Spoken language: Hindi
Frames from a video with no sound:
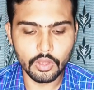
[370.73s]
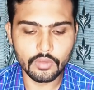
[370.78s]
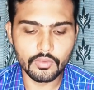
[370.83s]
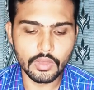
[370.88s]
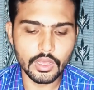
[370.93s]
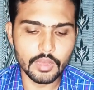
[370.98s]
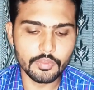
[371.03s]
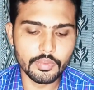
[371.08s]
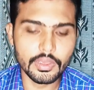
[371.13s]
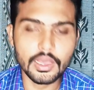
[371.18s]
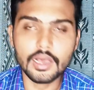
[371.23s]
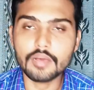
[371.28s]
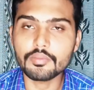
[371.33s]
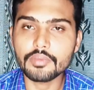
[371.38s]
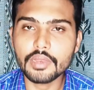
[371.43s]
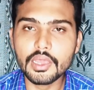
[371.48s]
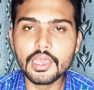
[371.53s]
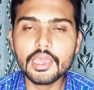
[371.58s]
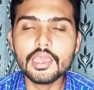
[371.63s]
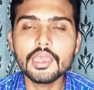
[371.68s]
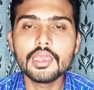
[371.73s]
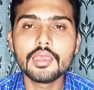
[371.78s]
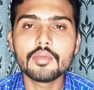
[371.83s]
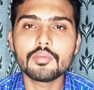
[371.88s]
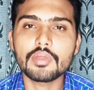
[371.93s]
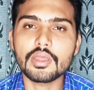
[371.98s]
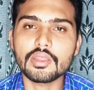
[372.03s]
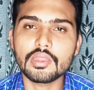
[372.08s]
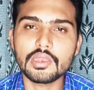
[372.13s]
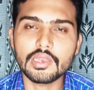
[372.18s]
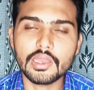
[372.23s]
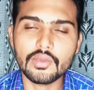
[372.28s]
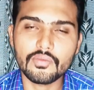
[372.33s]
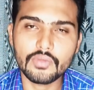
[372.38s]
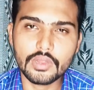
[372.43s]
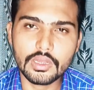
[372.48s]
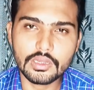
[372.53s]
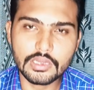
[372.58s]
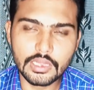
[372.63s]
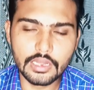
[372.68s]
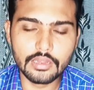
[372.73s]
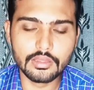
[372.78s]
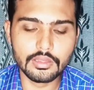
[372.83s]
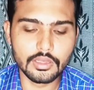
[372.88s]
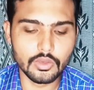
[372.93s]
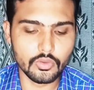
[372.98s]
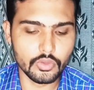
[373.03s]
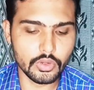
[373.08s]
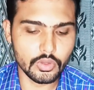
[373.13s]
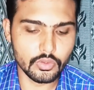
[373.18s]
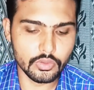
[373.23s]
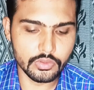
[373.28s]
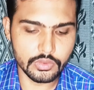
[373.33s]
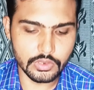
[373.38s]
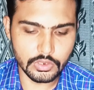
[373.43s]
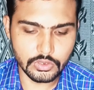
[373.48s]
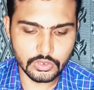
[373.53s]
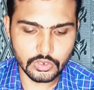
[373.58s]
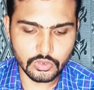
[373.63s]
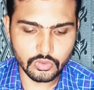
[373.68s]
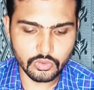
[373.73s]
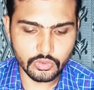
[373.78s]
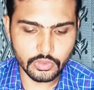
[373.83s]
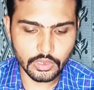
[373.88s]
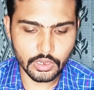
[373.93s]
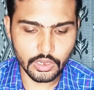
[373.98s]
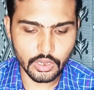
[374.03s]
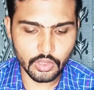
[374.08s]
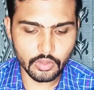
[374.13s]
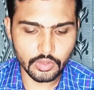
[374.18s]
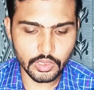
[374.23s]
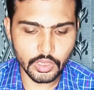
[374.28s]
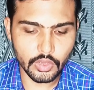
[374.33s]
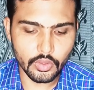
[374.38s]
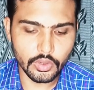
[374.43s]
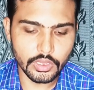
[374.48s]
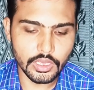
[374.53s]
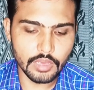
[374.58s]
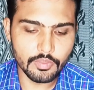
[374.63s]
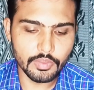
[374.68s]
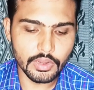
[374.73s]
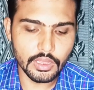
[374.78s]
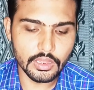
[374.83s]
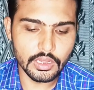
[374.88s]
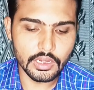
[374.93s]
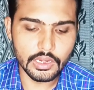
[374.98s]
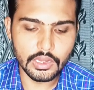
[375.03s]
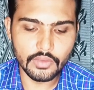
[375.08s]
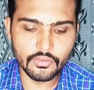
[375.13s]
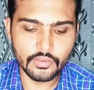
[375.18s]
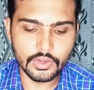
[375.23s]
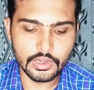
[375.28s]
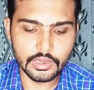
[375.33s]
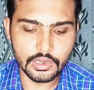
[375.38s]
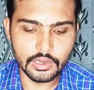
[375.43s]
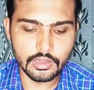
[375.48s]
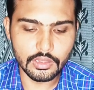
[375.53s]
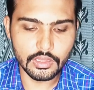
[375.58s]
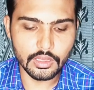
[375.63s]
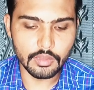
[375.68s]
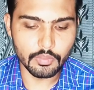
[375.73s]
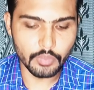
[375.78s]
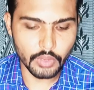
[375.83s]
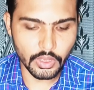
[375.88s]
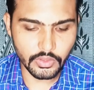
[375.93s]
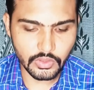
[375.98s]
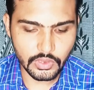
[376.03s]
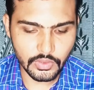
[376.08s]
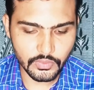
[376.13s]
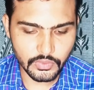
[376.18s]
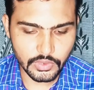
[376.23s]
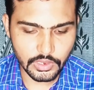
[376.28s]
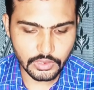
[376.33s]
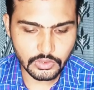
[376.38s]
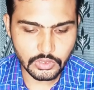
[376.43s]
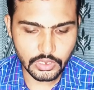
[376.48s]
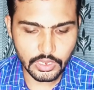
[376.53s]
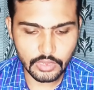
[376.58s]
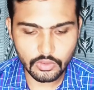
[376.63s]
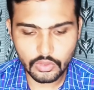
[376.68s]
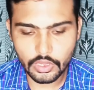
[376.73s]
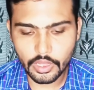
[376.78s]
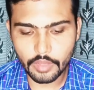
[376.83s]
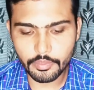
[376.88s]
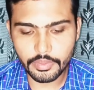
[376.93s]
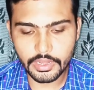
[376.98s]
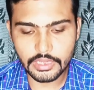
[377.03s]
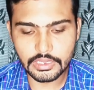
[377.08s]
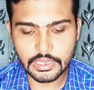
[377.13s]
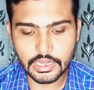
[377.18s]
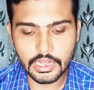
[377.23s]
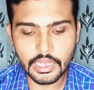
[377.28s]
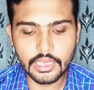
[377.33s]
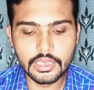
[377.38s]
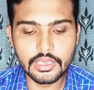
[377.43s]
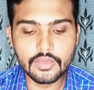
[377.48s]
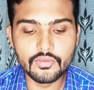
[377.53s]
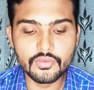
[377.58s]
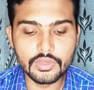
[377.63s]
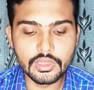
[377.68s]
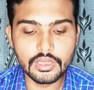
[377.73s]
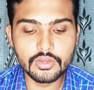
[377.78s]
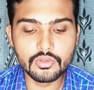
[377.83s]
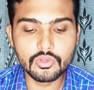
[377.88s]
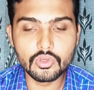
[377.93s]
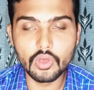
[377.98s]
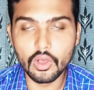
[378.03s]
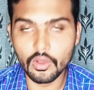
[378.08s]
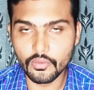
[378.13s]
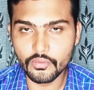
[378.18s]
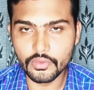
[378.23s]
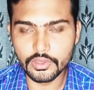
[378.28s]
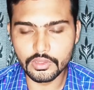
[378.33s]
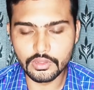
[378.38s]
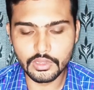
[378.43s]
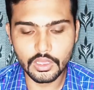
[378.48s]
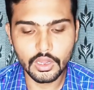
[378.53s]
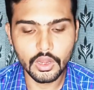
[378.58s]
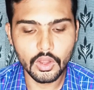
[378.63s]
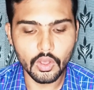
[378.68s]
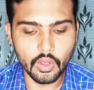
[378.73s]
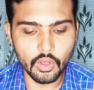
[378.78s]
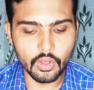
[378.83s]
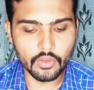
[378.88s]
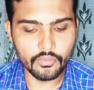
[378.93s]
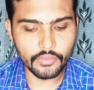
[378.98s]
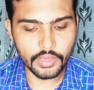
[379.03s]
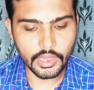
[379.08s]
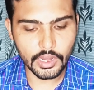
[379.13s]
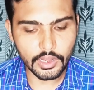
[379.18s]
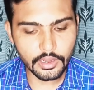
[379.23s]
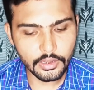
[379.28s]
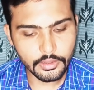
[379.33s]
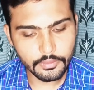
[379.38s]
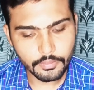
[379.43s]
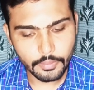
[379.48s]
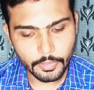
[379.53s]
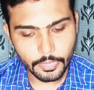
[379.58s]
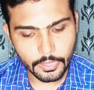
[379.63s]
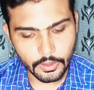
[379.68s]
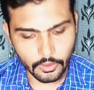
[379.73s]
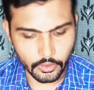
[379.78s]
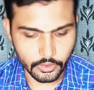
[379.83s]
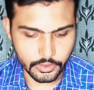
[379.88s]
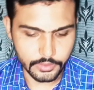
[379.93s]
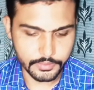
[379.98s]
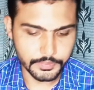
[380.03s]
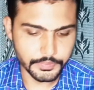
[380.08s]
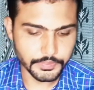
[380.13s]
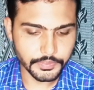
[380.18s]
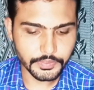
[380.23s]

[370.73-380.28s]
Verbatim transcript: और वहां पे आपने प्रेजेंट इंडेफिनेट टेंस का कोई ना कोई स्ट्रक्चर यूज करना होता है और ये प्रेजेंट इंडेफिनेट टेंस का पॉजिटिव स्ट्रक्चर है तो यहाँ पे आ जाएगा ही विजिट्स ऑफिस ऑफ एंड ऑन